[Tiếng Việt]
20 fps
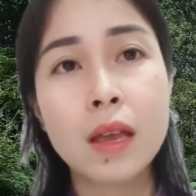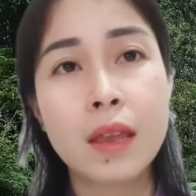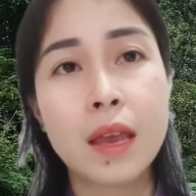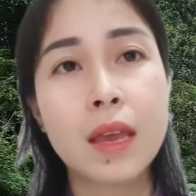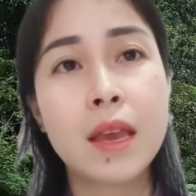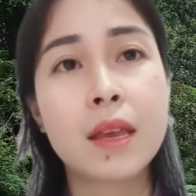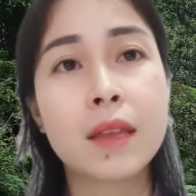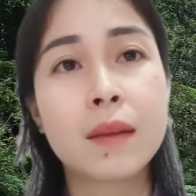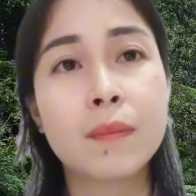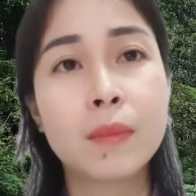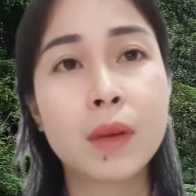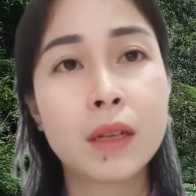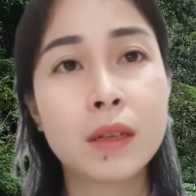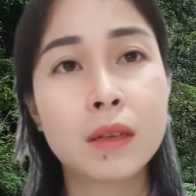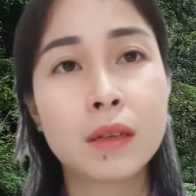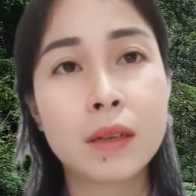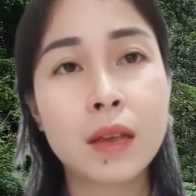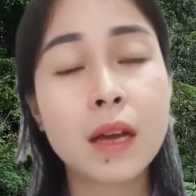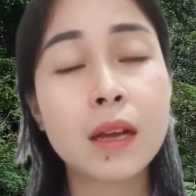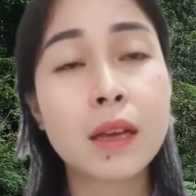vậy vì tâm
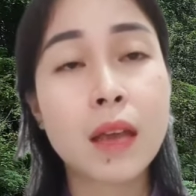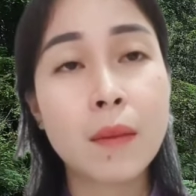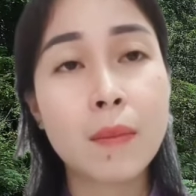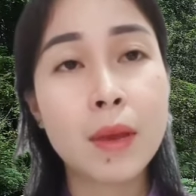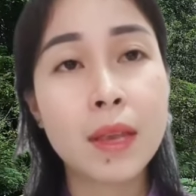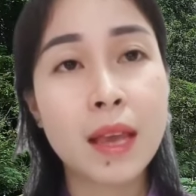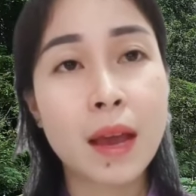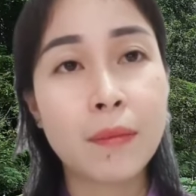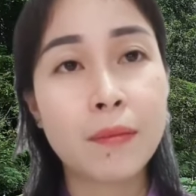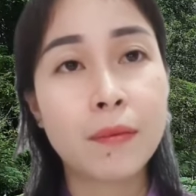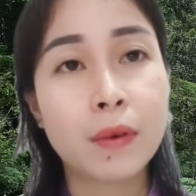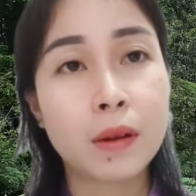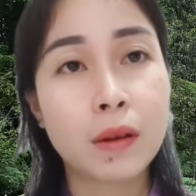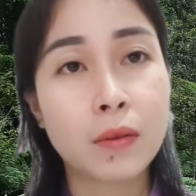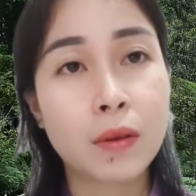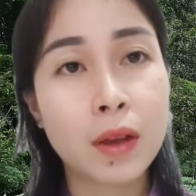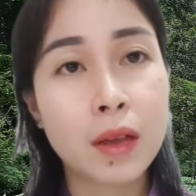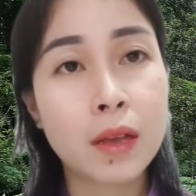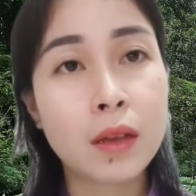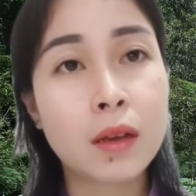linh rất dễ bị nhập và
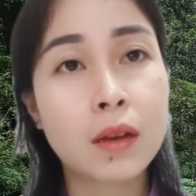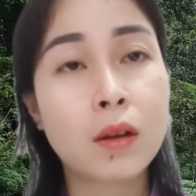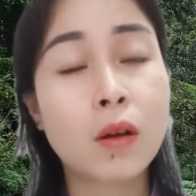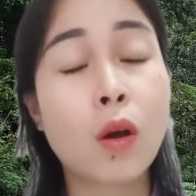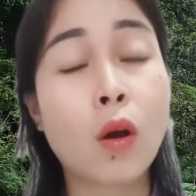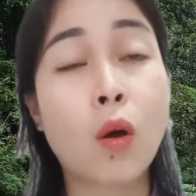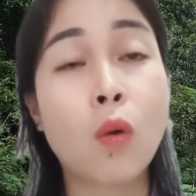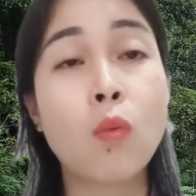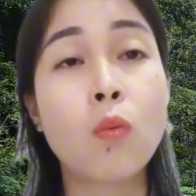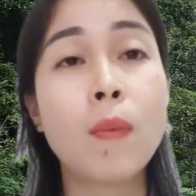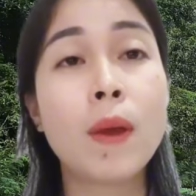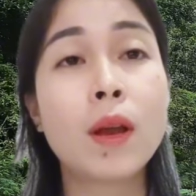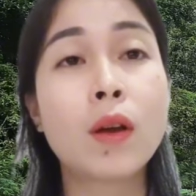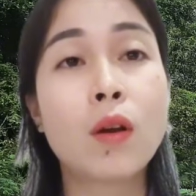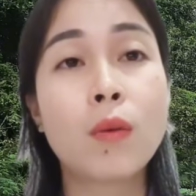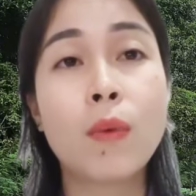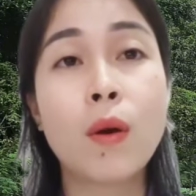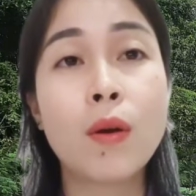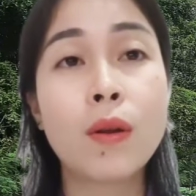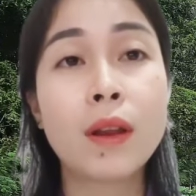nhiều khi cũng biết
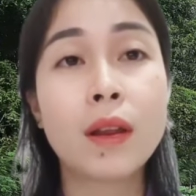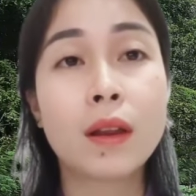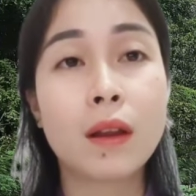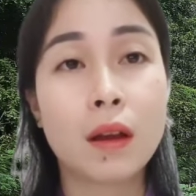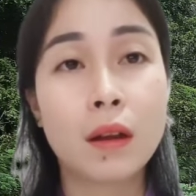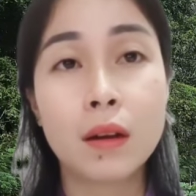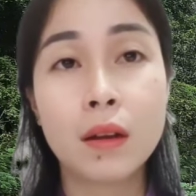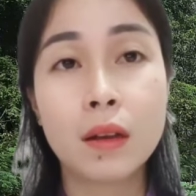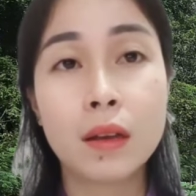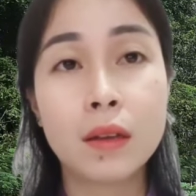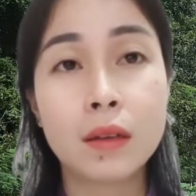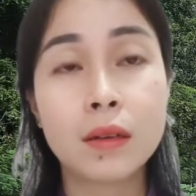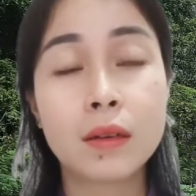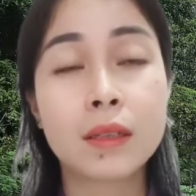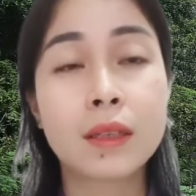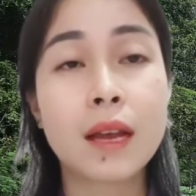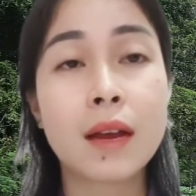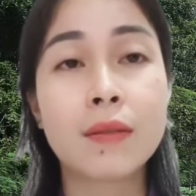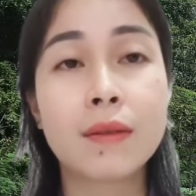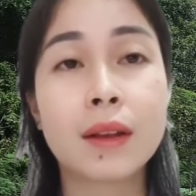coi bói này nọ nữa
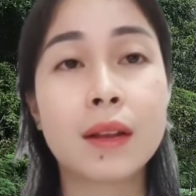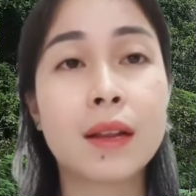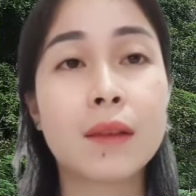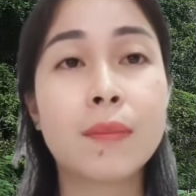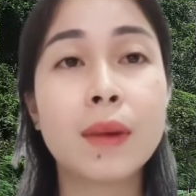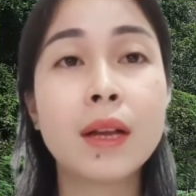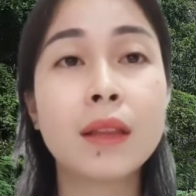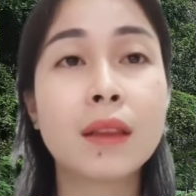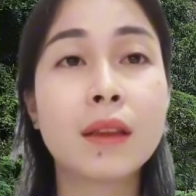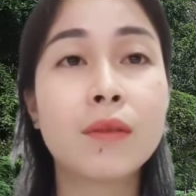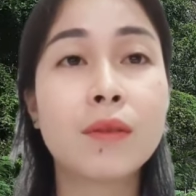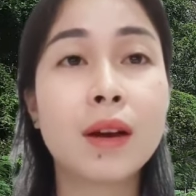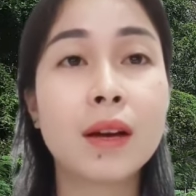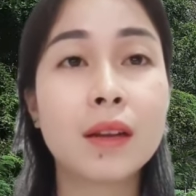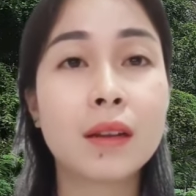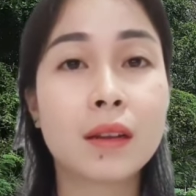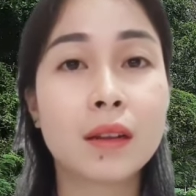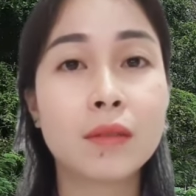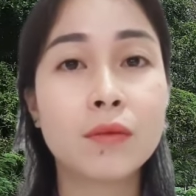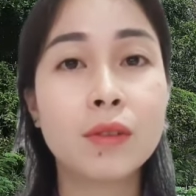rồi sau này là mất tiêu
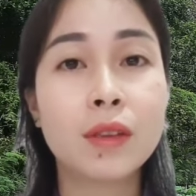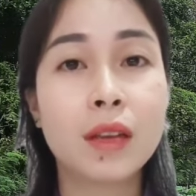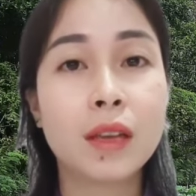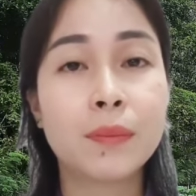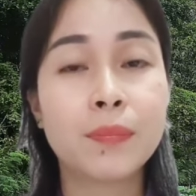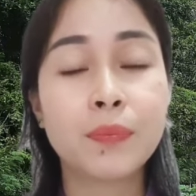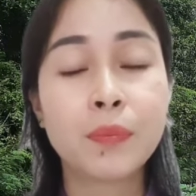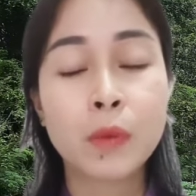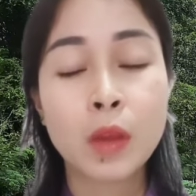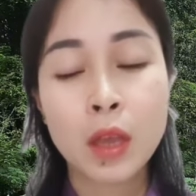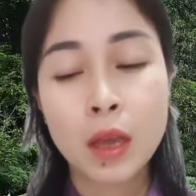hết rồi đó quý vị